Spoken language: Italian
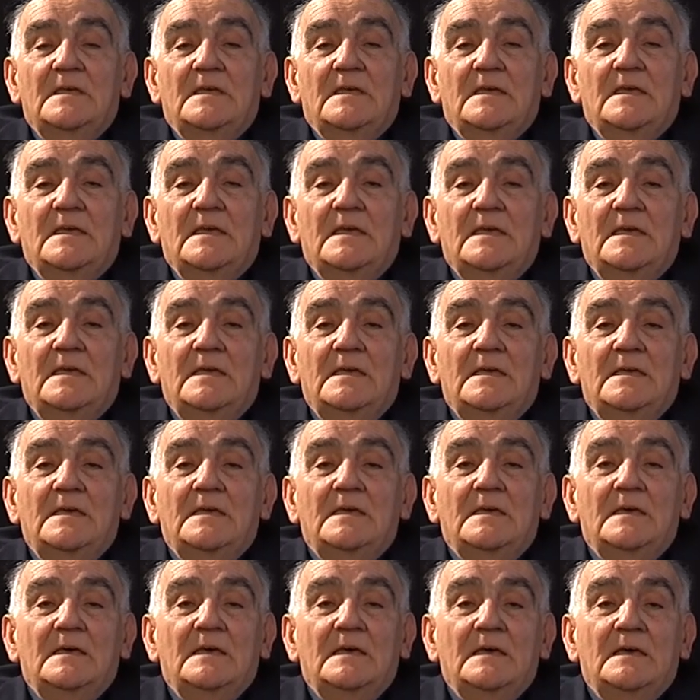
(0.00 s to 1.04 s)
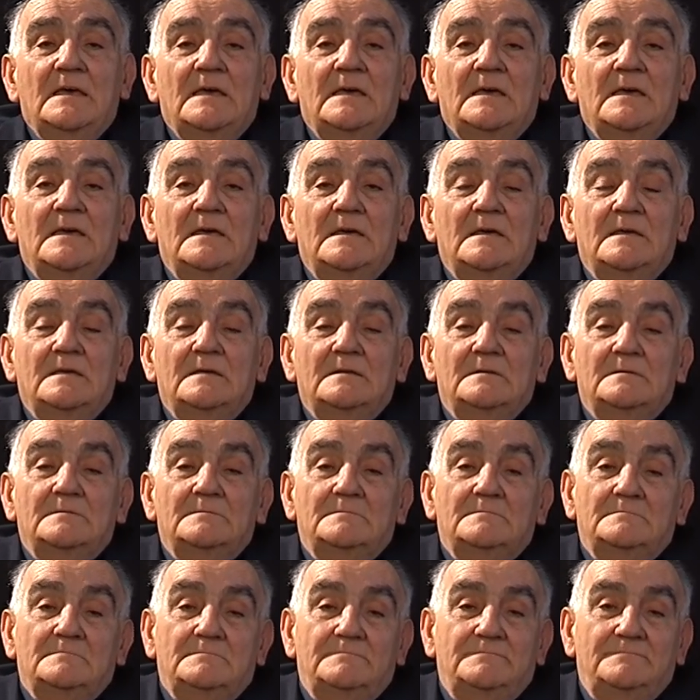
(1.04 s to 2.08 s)
E,
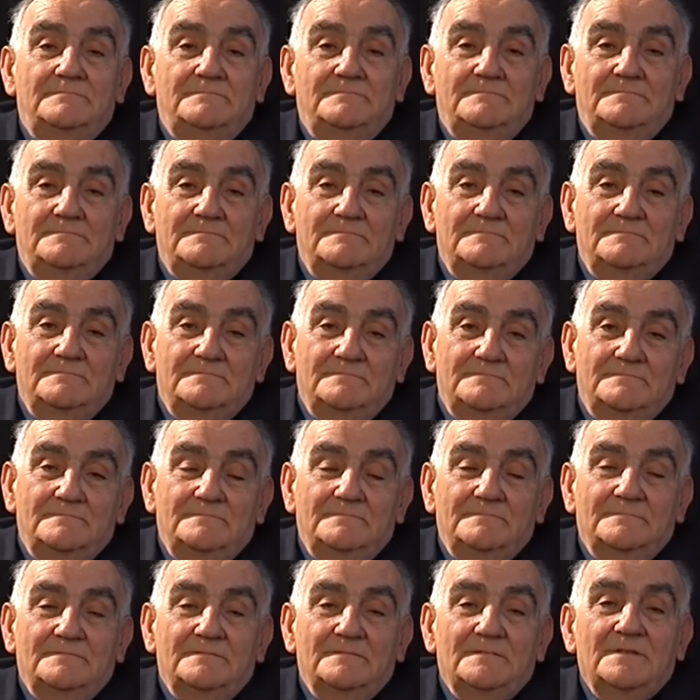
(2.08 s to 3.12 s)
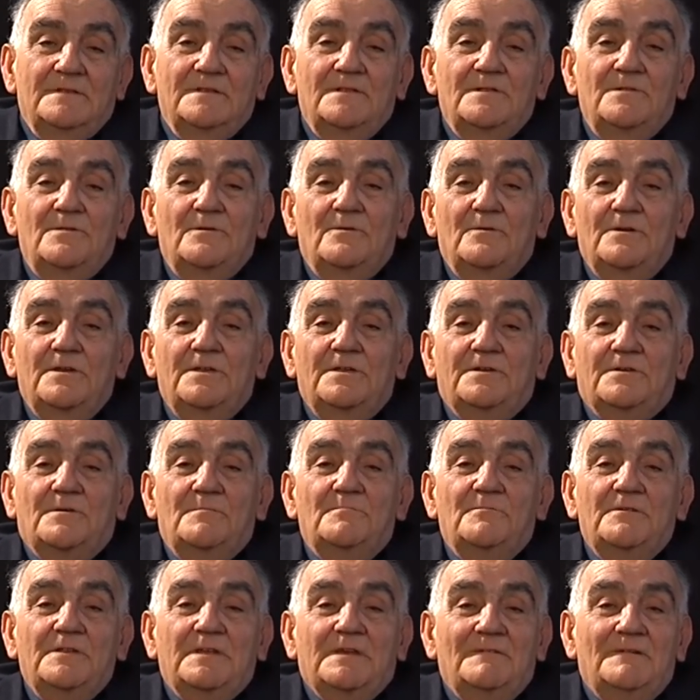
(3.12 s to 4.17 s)
eh, noi
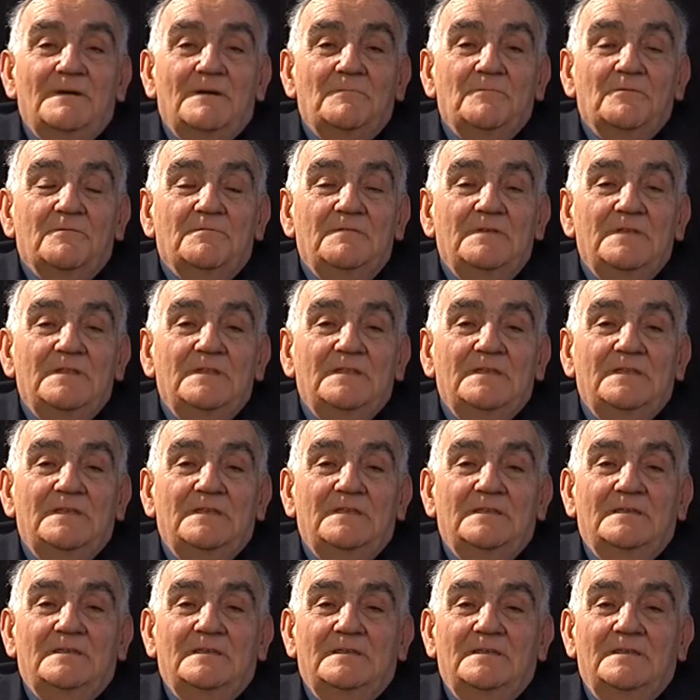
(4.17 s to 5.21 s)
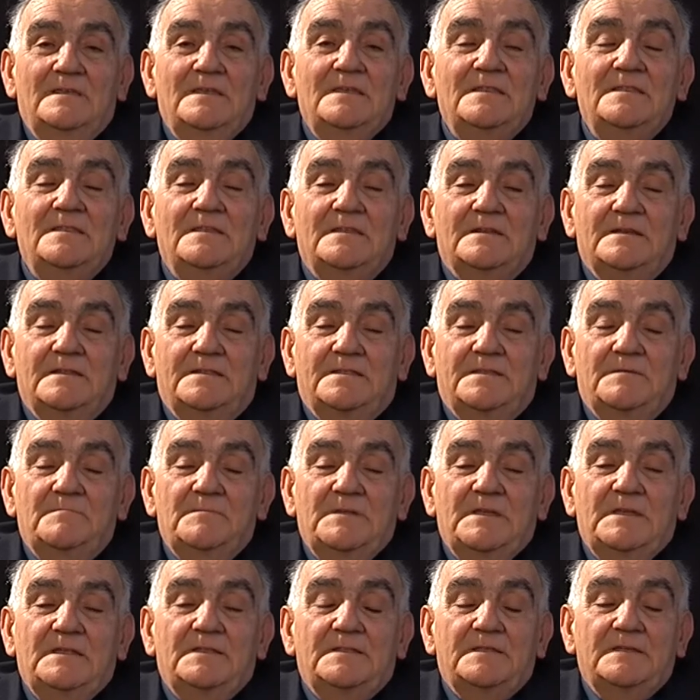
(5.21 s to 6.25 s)
comunicavamo quindi eh,
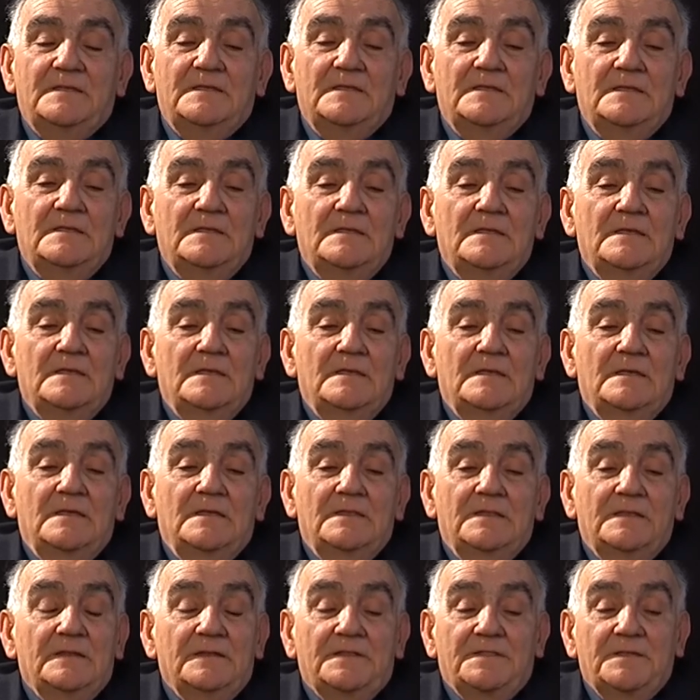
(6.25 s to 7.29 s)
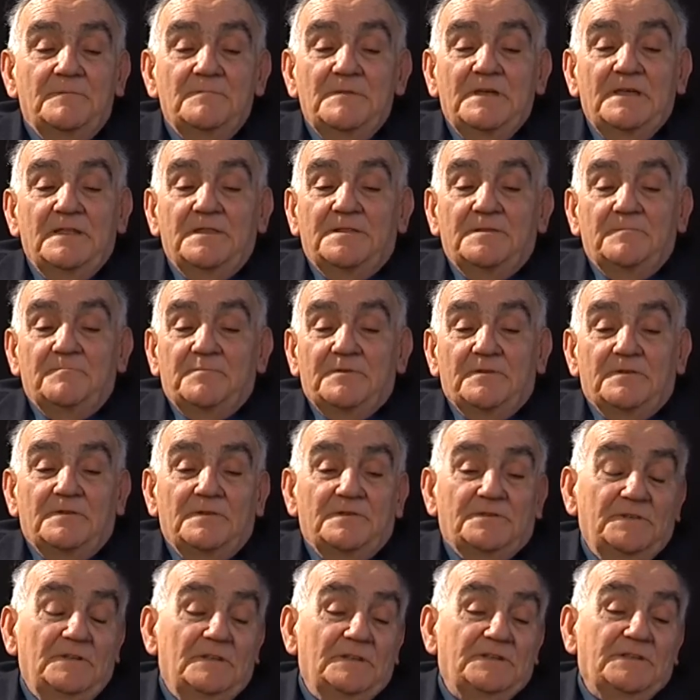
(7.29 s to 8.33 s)
indirettamente. Indirettamente perché
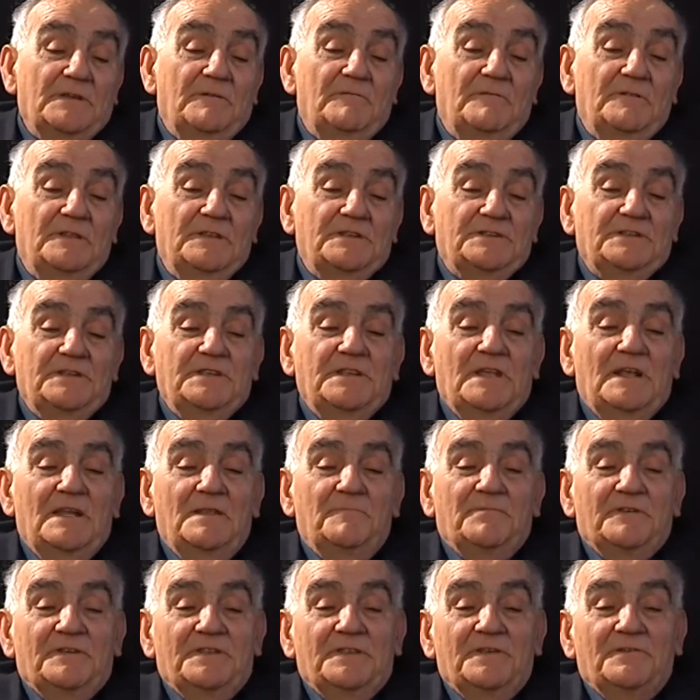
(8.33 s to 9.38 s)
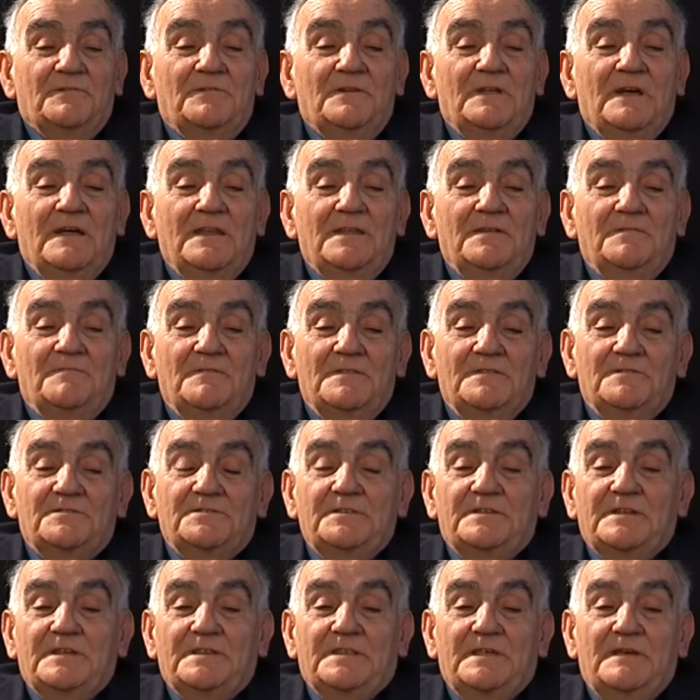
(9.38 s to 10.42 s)
si lasciavano dei segnali particolari quando si
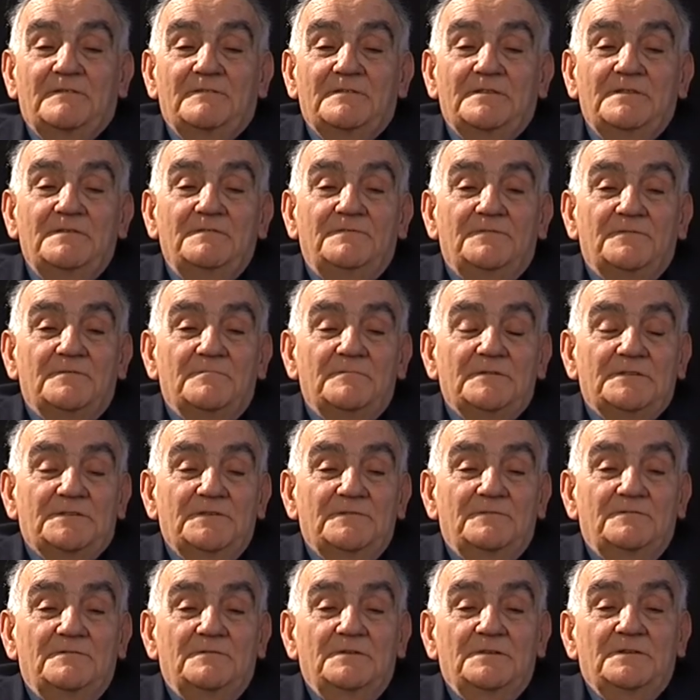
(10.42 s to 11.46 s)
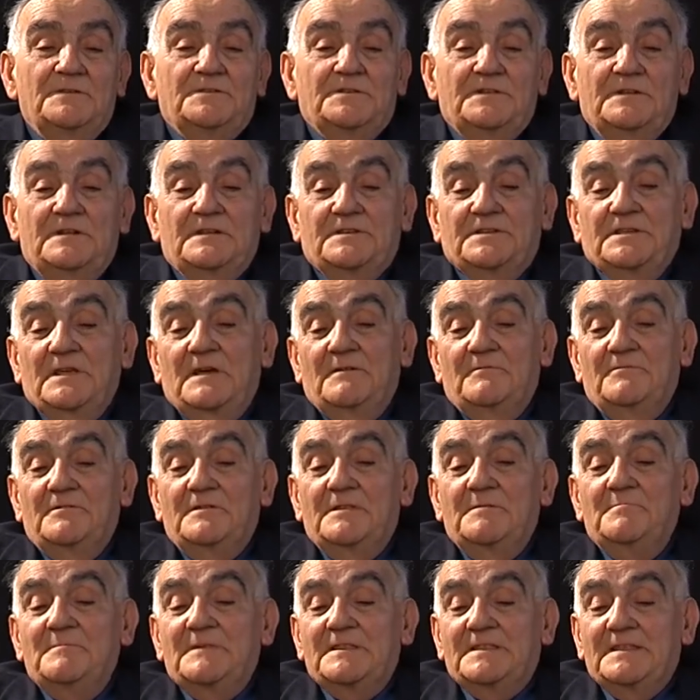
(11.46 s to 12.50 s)
trattava di informazioni, si lasciavano
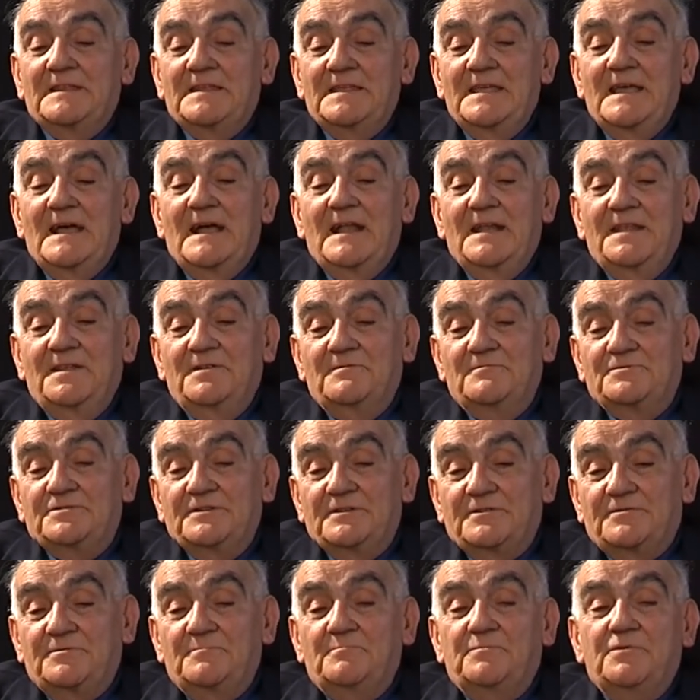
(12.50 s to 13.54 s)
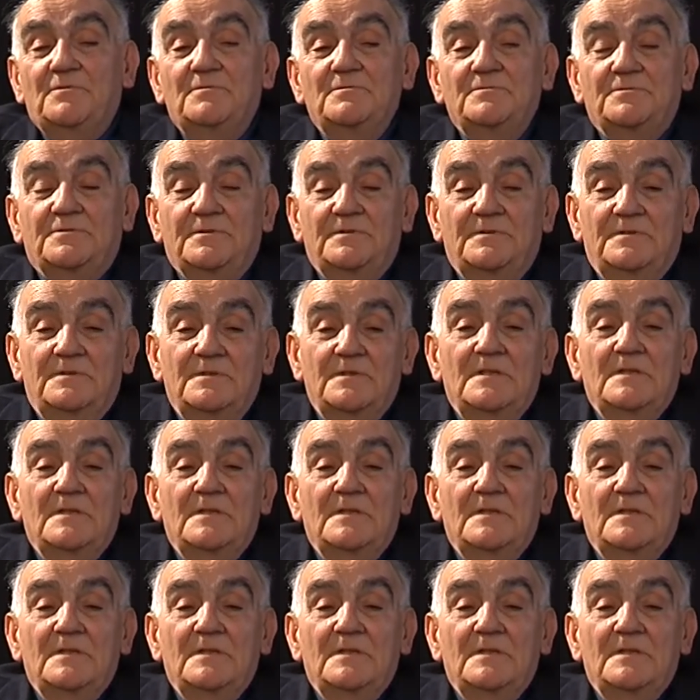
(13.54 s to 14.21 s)
dei materiali in un certo punto